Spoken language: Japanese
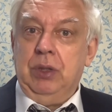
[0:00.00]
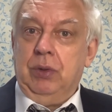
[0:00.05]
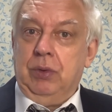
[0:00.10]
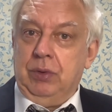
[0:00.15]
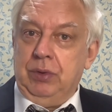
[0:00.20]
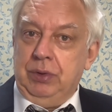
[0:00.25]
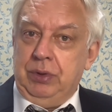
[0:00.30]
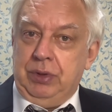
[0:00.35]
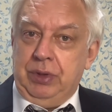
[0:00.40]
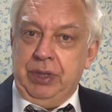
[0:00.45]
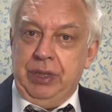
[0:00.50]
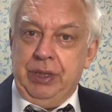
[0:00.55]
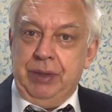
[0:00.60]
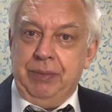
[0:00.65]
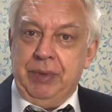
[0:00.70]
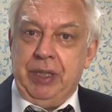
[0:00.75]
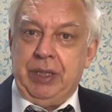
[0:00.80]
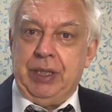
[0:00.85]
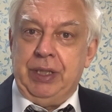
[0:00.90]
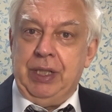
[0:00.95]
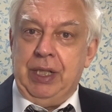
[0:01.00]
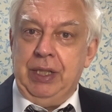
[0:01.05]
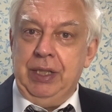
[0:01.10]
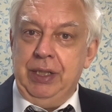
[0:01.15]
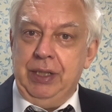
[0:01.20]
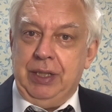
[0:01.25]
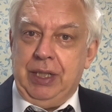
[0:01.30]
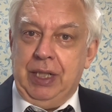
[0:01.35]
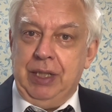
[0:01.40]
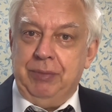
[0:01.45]
本当にアメリカ何
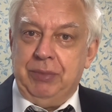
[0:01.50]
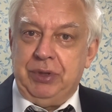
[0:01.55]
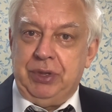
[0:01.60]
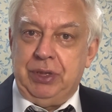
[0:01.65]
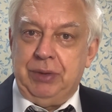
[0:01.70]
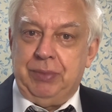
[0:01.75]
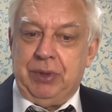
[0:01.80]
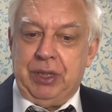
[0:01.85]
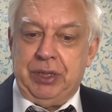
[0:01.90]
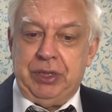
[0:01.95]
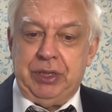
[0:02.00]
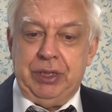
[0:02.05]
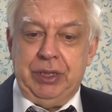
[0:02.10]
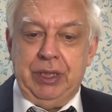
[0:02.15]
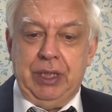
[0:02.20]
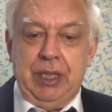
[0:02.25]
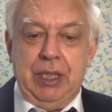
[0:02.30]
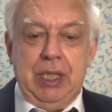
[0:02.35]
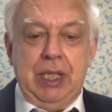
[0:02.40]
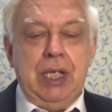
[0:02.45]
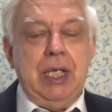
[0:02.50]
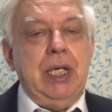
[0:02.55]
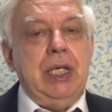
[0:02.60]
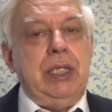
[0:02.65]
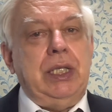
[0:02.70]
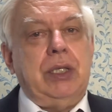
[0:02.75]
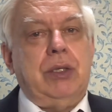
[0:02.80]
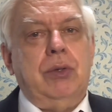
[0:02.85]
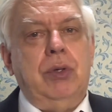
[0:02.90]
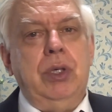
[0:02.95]
らかにも素晴らしい。
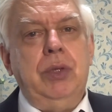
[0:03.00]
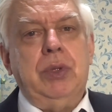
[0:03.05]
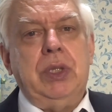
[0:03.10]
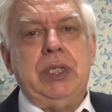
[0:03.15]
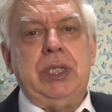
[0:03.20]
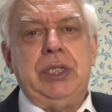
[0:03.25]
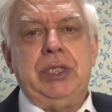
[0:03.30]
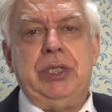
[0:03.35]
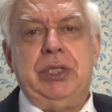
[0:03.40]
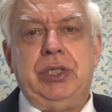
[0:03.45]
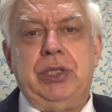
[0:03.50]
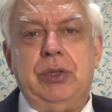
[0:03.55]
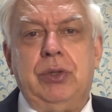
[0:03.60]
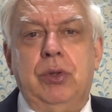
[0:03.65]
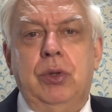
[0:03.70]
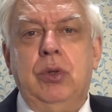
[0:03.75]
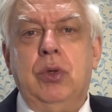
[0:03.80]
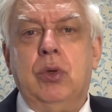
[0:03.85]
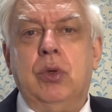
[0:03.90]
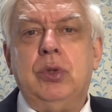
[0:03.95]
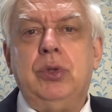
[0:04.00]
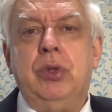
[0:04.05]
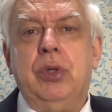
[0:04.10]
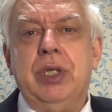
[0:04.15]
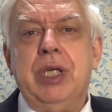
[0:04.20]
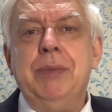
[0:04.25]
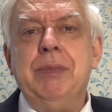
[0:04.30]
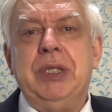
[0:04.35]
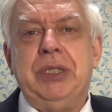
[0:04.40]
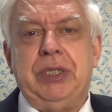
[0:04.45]
で、これ私すごく驚
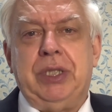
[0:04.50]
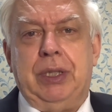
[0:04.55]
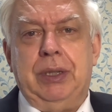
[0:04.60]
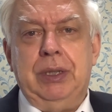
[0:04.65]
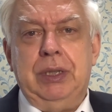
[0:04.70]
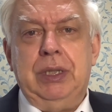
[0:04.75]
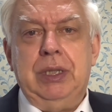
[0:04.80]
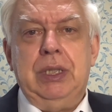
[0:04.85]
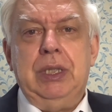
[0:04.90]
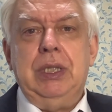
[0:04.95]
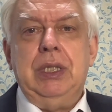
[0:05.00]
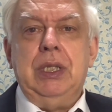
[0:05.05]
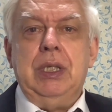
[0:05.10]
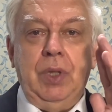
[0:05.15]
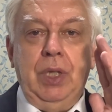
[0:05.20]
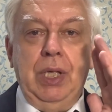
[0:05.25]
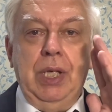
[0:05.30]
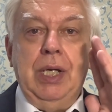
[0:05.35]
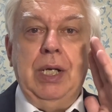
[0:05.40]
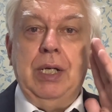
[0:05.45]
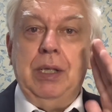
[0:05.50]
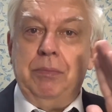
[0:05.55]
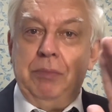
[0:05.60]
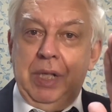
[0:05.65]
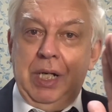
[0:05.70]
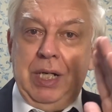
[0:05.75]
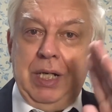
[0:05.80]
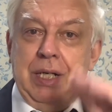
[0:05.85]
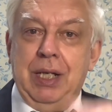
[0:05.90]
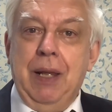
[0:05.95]
きました。
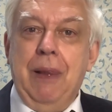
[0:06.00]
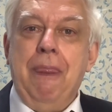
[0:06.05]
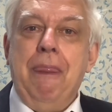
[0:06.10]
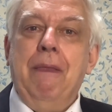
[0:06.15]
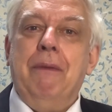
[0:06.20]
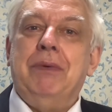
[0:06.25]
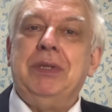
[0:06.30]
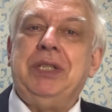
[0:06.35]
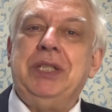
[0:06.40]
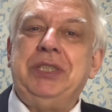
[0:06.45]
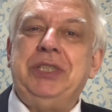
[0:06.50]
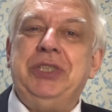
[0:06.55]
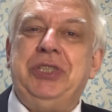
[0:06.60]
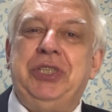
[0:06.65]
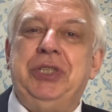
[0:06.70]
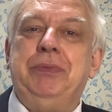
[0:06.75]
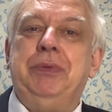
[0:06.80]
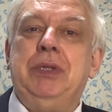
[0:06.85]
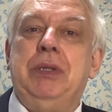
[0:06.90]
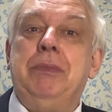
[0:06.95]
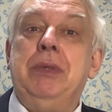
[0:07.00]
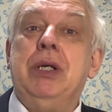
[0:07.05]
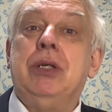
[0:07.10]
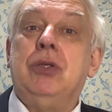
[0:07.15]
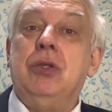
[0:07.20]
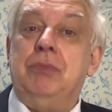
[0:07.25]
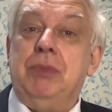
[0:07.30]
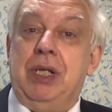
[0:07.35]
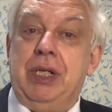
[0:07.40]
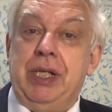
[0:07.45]
まあ、私自分アメリカ
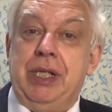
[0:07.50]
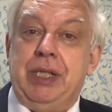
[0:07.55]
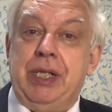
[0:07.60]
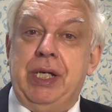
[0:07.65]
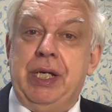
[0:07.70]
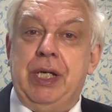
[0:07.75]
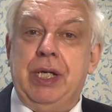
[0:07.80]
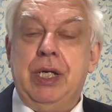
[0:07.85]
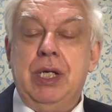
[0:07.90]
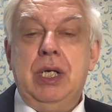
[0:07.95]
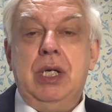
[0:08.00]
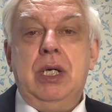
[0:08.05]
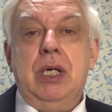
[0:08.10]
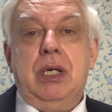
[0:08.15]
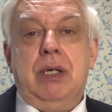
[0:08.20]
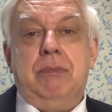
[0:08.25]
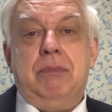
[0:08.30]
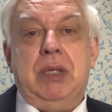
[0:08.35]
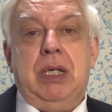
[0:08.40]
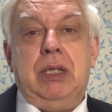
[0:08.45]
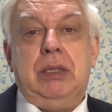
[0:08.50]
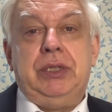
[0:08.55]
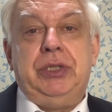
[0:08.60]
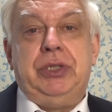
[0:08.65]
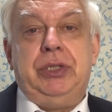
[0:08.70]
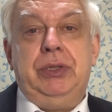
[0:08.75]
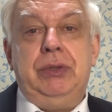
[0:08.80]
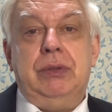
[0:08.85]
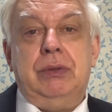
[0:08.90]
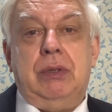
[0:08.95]
生まれで、まあ、
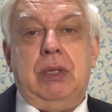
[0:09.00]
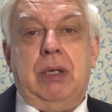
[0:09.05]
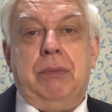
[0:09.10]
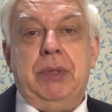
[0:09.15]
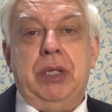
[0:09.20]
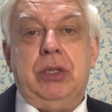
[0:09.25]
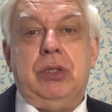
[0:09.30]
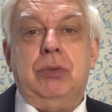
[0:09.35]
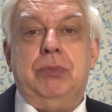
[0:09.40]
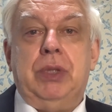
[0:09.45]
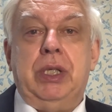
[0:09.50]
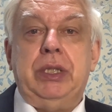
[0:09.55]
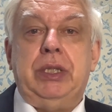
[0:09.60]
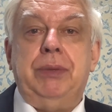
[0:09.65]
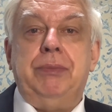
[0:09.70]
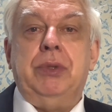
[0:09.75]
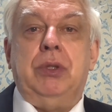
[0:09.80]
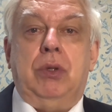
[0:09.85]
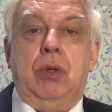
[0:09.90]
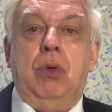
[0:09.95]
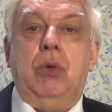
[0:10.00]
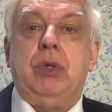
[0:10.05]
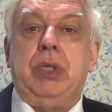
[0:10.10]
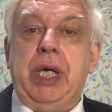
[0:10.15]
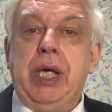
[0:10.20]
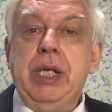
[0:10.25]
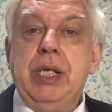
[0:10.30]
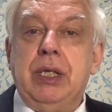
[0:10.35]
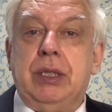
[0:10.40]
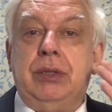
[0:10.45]
アメリカ生まれても
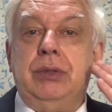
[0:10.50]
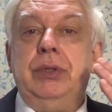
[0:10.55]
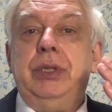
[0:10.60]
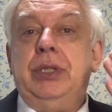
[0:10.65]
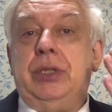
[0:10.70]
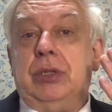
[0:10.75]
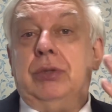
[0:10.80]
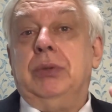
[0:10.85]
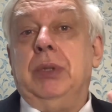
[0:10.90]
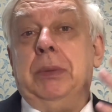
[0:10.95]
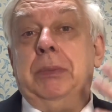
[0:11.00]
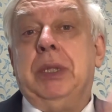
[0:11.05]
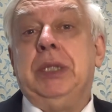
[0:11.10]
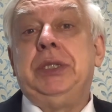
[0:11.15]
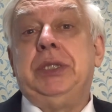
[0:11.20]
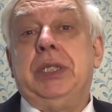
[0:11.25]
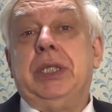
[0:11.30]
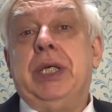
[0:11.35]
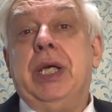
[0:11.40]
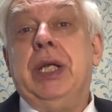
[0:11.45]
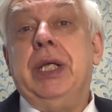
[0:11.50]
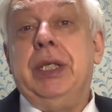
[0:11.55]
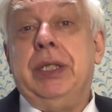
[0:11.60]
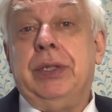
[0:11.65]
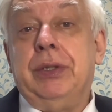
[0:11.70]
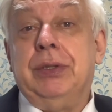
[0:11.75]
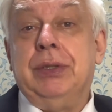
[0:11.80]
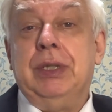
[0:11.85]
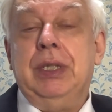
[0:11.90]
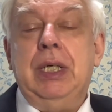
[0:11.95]
OK な国と思いましたけれ
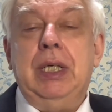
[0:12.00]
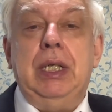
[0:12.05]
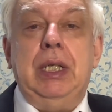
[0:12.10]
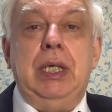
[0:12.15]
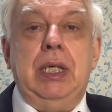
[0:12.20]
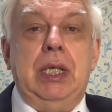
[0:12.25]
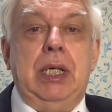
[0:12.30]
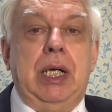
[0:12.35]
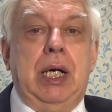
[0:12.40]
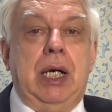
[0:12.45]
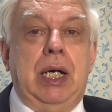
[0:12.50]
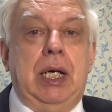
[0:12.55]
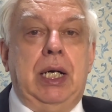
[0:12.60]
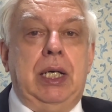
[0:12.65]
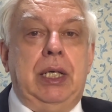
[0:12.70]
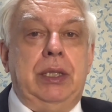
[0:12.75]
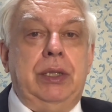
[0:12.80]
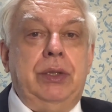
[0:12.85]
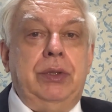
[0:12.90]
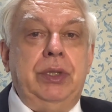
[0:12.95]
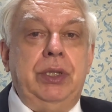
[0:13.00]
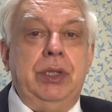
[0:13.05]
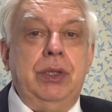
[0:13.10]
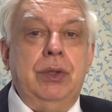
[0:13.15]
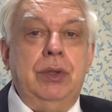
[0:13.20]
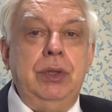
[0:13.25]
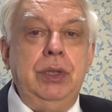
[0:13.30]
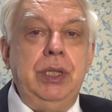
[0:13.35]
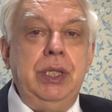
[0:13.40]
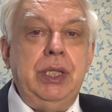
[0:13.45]
ど、あの、日
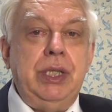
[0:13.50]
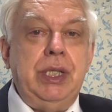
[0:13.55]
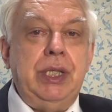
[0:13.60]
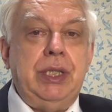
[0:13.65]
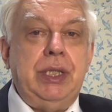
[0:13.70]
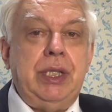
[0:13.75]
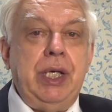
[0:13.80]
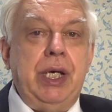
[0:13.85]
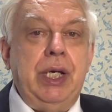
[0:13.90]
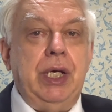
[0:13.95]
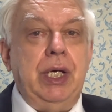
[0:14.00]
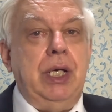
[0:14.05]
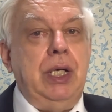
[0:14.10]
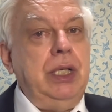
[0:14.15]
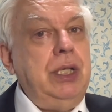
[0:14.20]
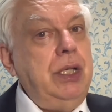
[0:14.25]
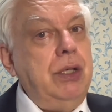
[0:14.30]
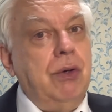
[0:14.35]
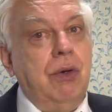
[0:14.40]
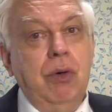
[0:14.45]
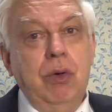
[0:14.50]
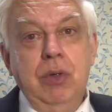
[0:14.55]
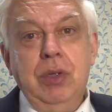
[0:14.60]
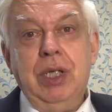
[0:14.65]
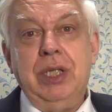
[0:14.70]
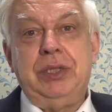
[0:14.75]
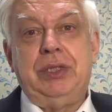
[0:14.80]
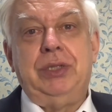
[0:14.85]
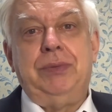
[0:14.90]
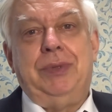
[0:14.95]
本に来て、日本
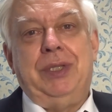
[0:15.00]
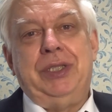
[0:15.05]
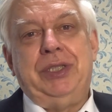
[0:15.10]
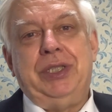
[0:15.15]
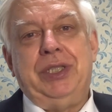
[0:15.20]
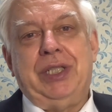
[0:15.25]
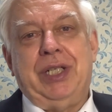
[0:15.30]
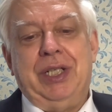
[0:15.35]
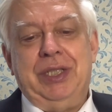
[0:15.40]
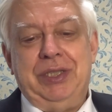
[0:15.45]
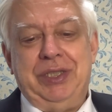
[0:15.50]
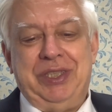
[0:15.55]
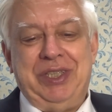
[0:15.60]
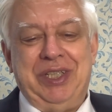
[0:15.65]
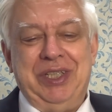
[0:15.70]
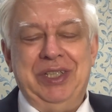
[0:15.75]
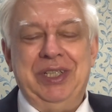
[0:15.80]
が素晴らしいと感じた。